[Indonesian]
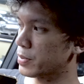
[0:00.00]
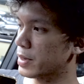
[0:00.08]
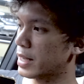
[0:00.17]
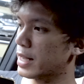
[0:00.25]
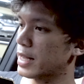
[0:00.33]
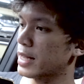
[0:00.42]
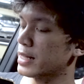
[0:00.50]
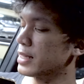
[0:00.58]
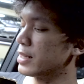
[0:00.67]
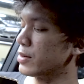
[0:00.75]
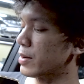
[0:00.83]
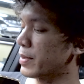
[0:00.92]
Nah,
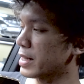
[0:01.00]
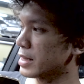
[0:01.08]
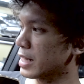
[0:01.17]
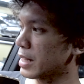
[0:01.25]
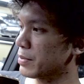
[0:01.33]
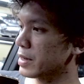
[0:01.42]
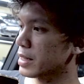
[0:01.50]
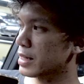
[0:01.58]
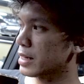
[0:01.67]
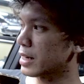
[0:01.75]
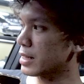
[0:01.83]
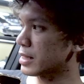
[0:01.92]
jadi udah mantap.
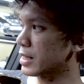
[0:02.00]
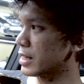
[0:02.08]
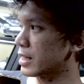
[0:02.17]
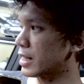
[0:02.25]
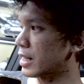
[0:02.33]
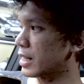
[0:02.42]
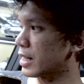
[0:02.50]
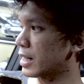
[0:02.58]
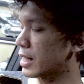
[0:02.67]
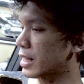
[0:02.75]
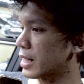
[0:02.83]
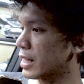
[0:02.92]
Nanti
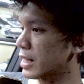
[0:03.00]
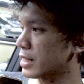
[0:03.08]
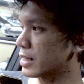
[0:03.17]
uh,